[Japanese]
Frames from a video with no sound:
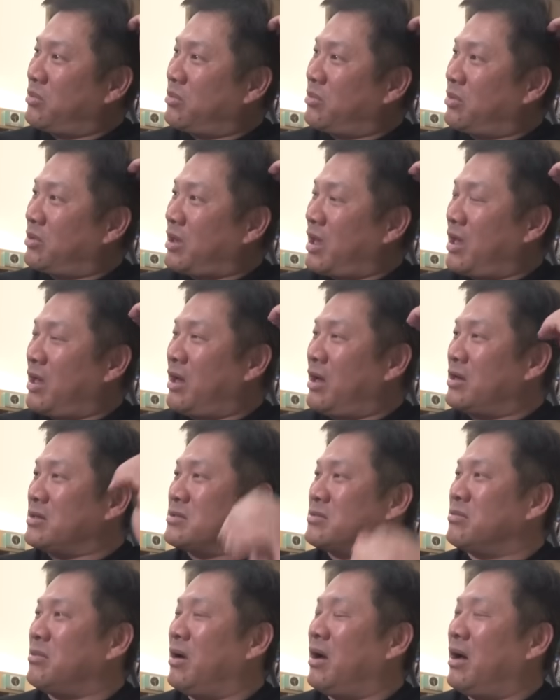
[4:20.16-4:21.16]
当
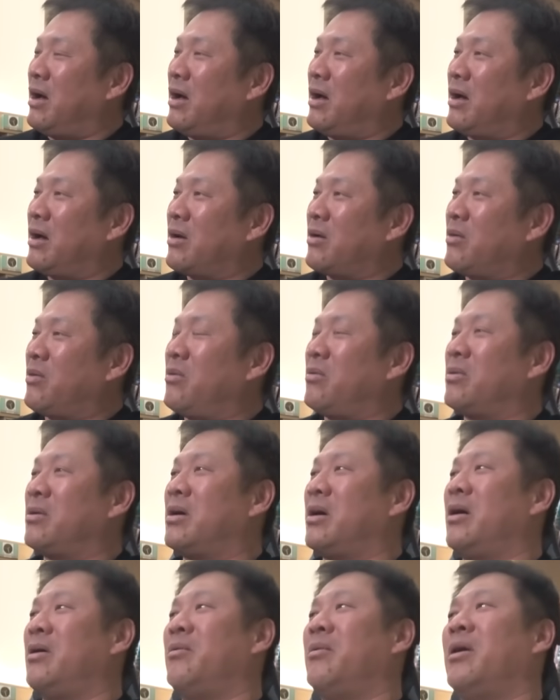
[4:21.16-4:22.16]
タイガースは今
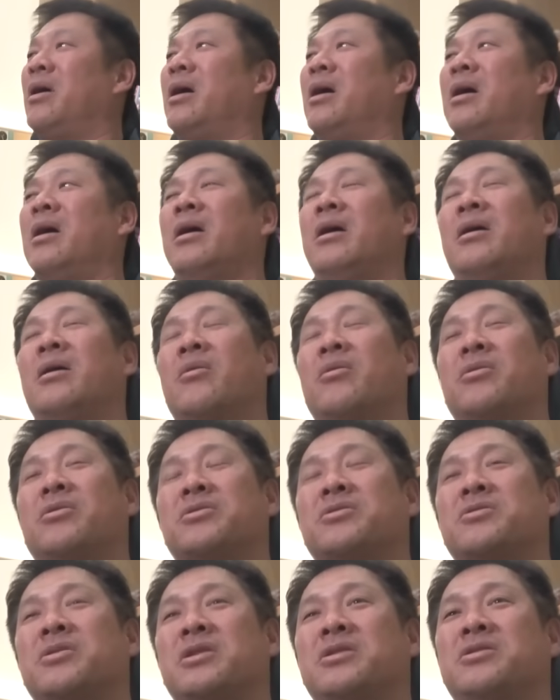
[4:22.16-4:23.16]
回は今
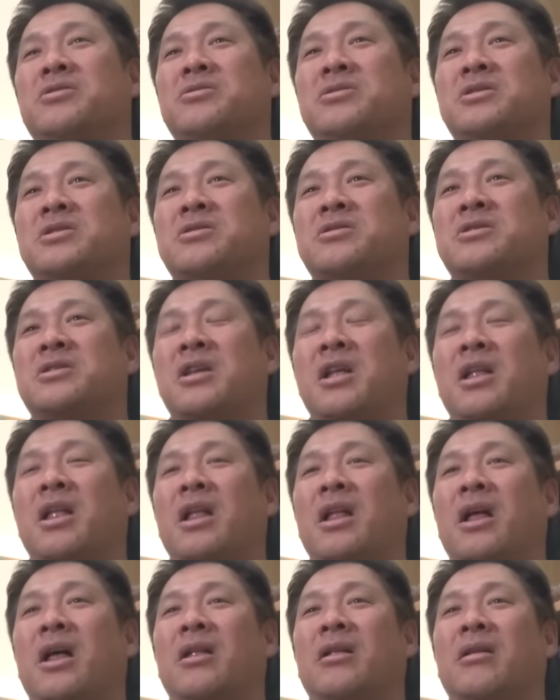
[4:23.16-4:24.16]
年は充実して
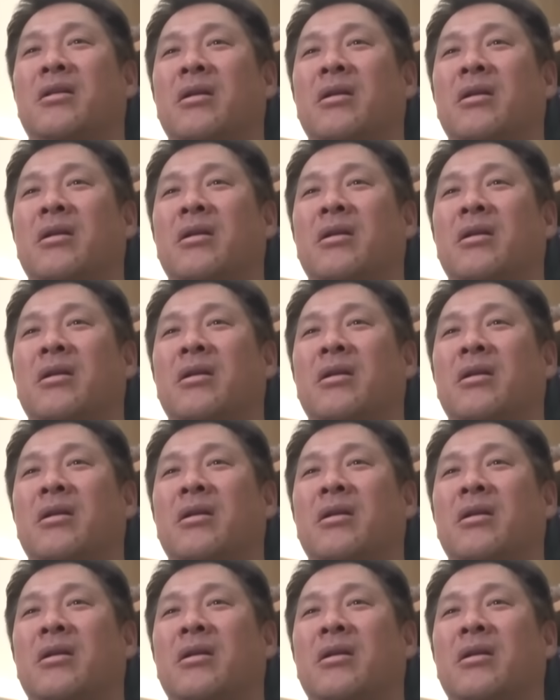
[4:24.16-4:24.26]
たな。